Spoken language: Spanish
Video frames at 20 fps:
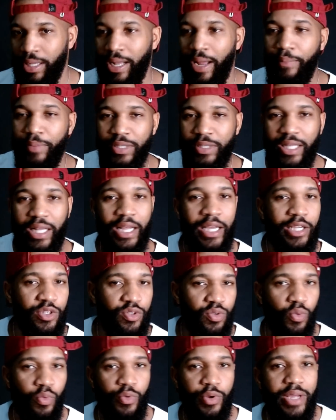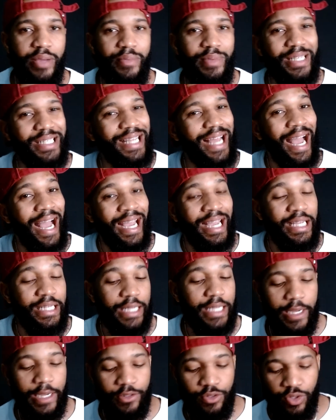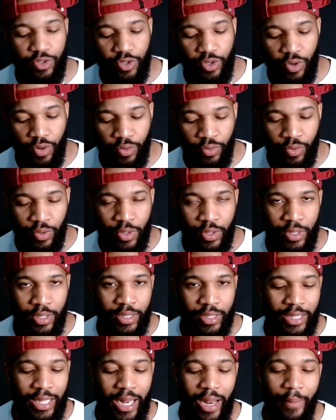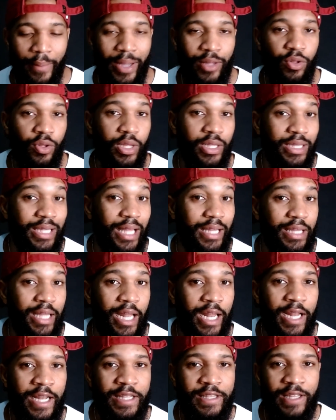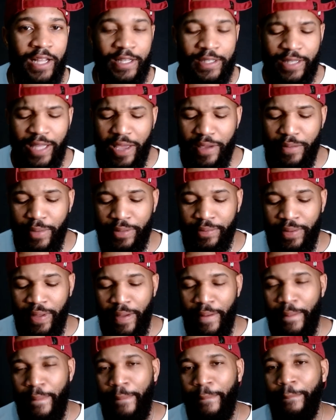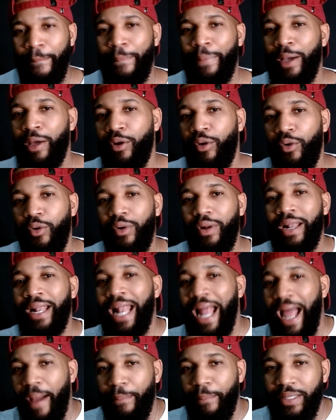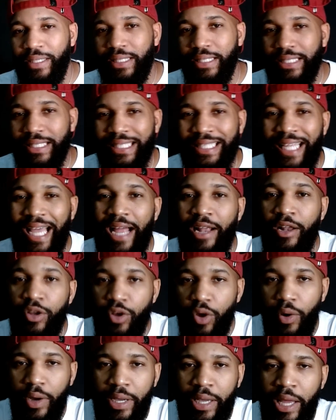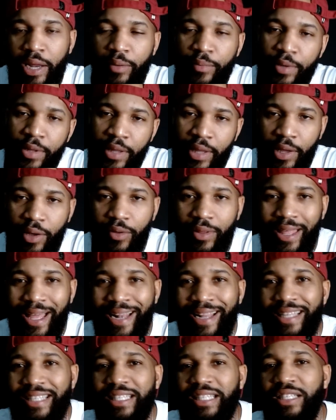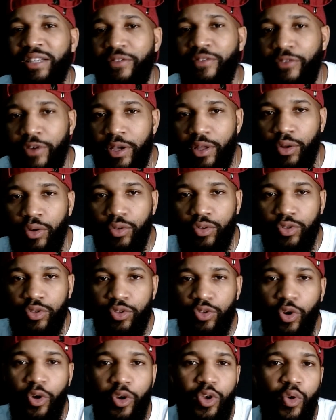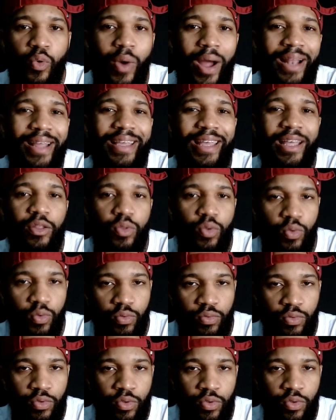Lápiz le hizo un remix a esa canción de la mano de Tad Dalal Entertainment. Pero Lápiz salió en el video de Alexis y Fido, Soy igual que tú